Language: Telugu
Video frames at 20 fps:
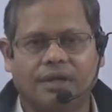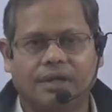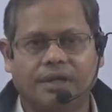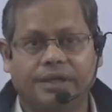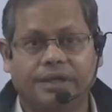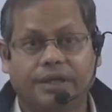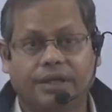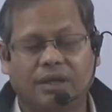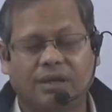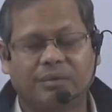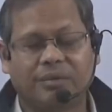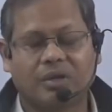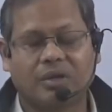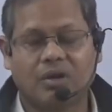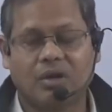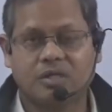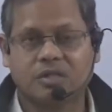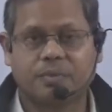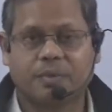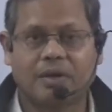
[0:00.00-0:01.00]
ఎకనామిక్
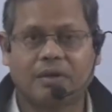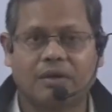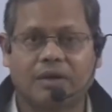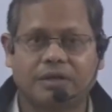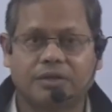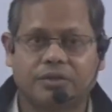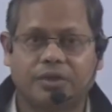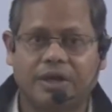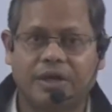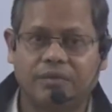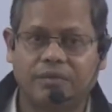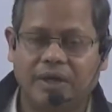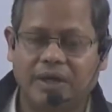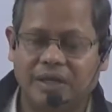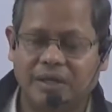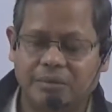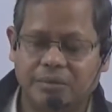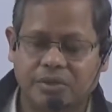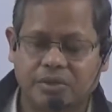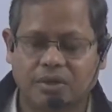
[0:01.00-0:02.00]
లాస్ పర్వాలేదు రెండు వేల
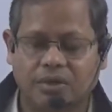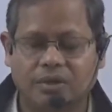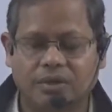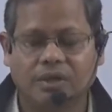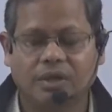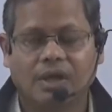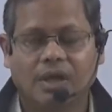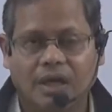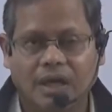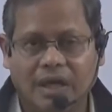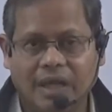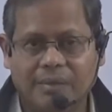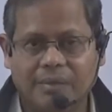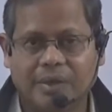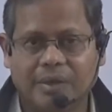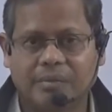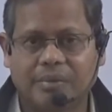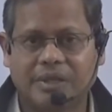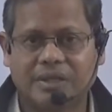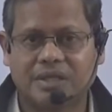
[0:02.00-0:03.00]
ఎనిమిదిలో
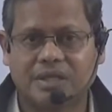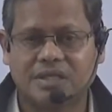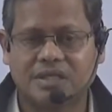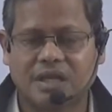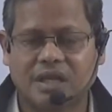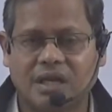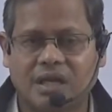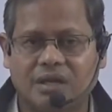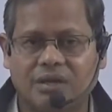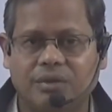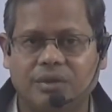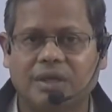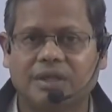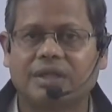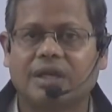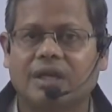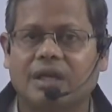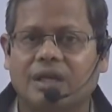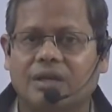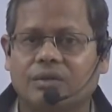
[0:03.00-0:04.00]
లేమన్ బ్రదర్స్ అన్నారు
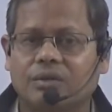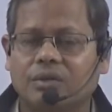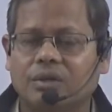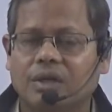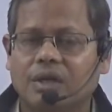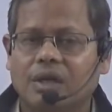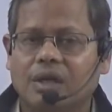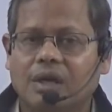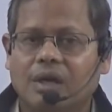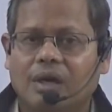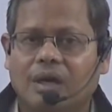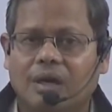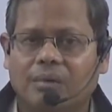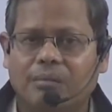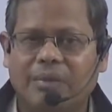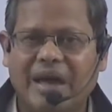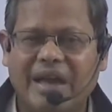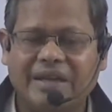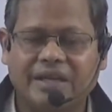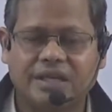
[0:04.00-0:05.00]
అది అన్నారు
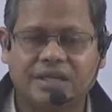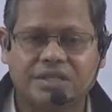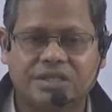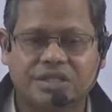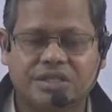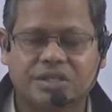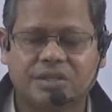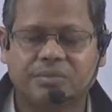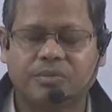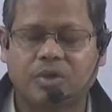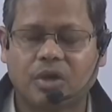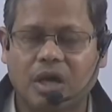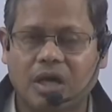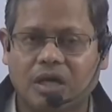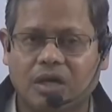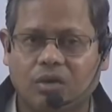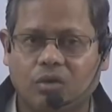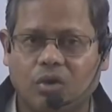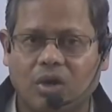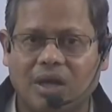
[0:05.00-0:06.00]
బ్యాంకింగ్ సిస్టమ్
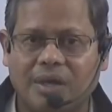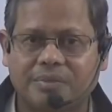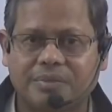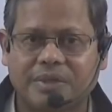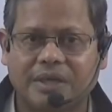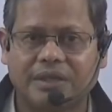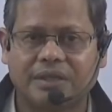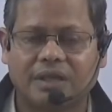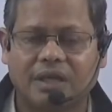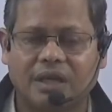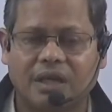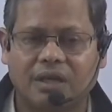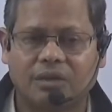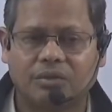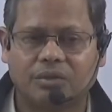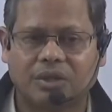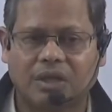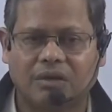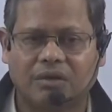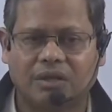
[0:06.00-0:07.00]
అక్కడ కొలాబ్స్ అయిందన్నారు
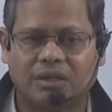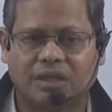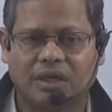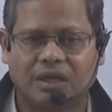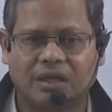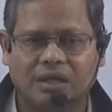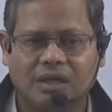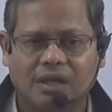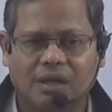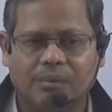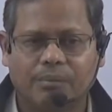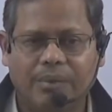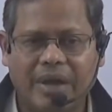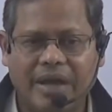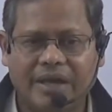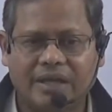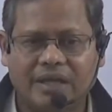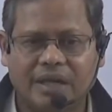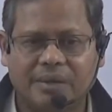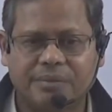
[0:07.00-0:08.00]
తర్వాత
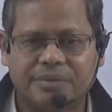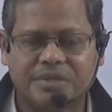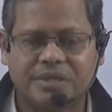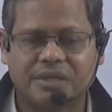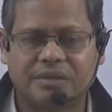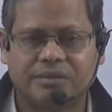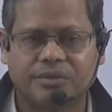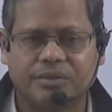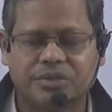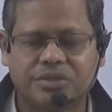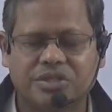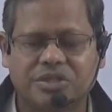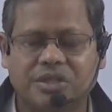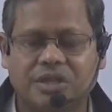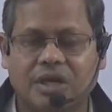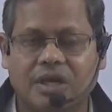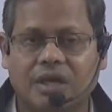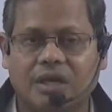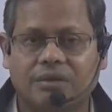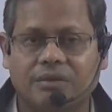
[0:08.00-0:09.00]
బ్యాంక్ క్రాప్ట్స్
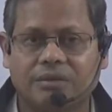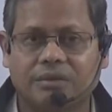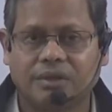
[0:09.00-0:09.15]
వచ్చిందన్నారు